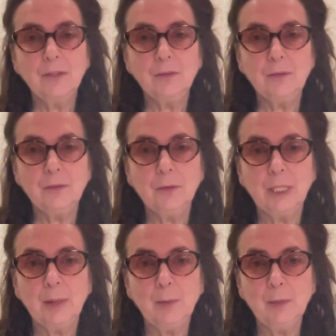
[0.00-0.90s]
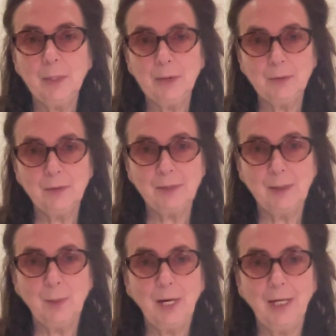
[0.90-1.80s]
sowieso ja immer bei uns
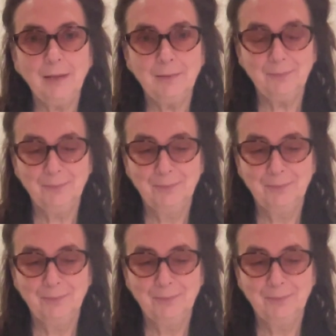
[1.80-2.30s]
selber an.